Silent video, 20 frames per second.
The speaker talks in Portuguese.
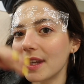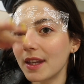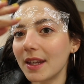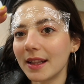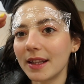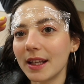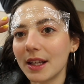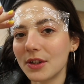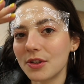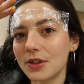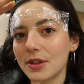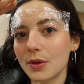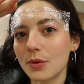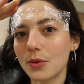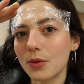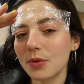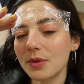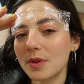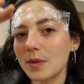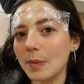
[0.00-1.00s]
que deixa
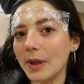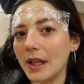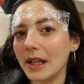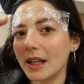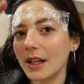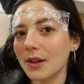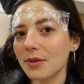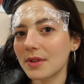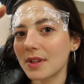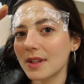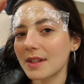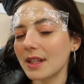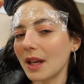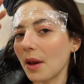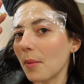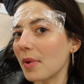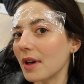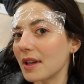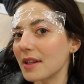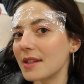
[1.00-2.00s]
os pelinhos
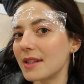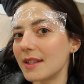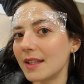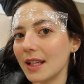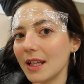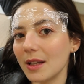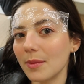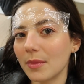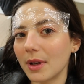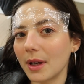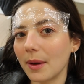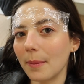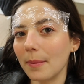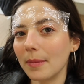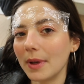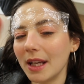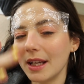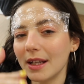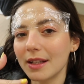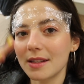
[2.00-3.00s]
assim pra cima,
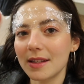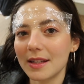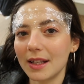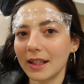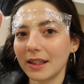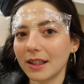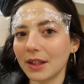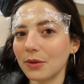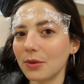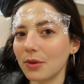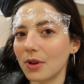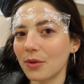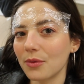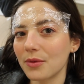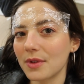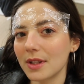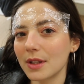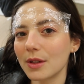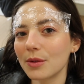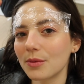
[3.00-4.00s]
bem assim,
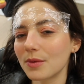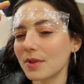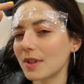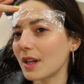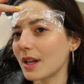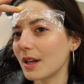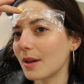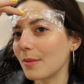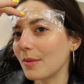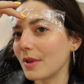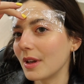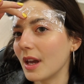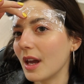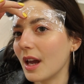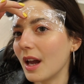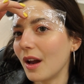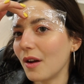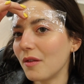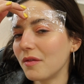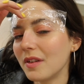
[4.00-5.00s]
naturalzão, sabe?
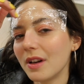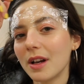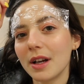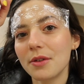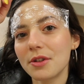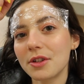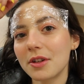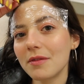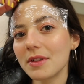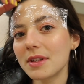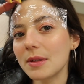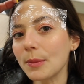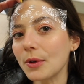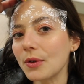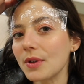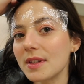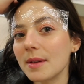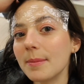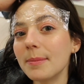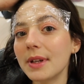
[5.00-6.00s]
Eu falei, ah, eu acho que vai ser
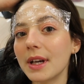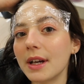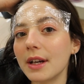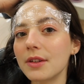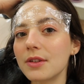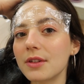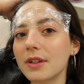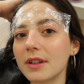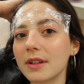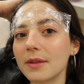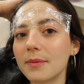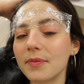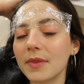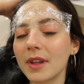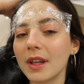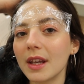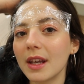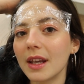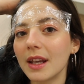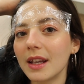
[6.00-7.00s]
uma coisa prática.
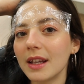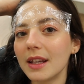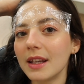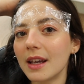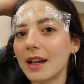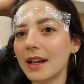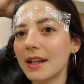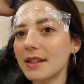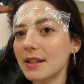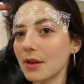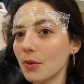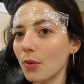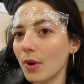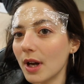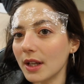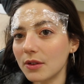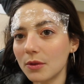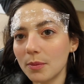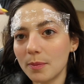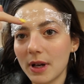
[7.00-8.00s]
E aí são
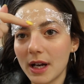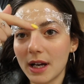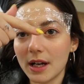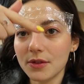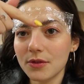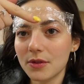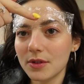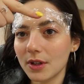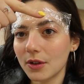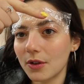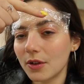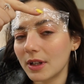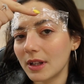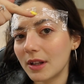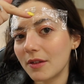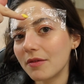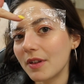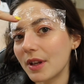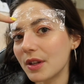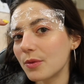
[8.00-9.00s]
quatro passos, agora
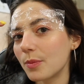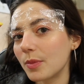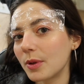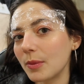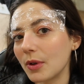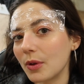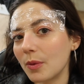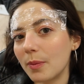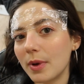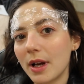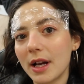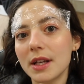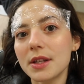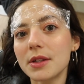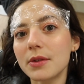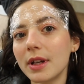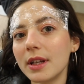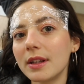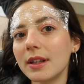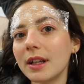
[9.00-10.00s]
ela fez o primeiro
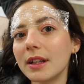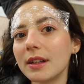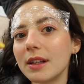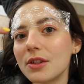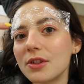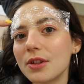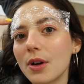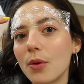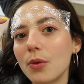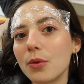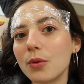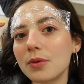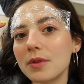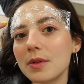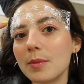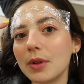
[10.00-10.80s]
passo, aí tem que deixar alguns